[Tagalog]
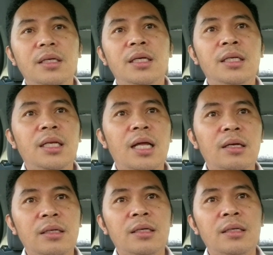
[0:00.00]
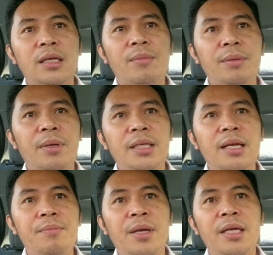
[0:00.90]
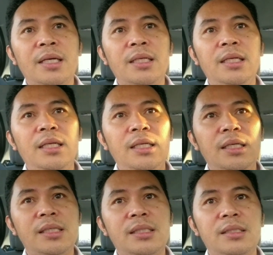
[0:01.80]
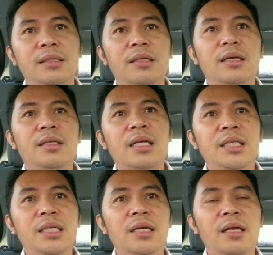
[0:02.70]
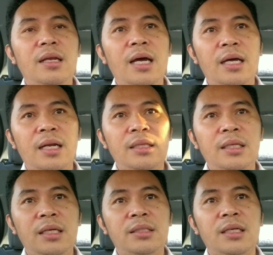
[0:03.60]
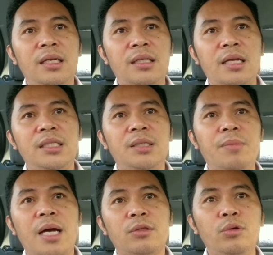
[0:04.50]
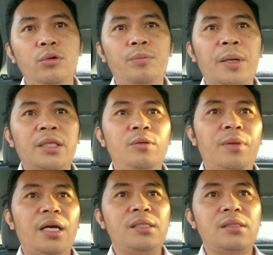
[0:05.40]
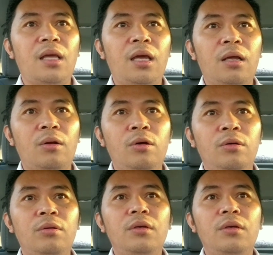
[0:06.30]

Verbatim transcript: Hindi lang naman Manila Bay ang nililinis ng DNR at ni Secretary Simatu pati yung mga estero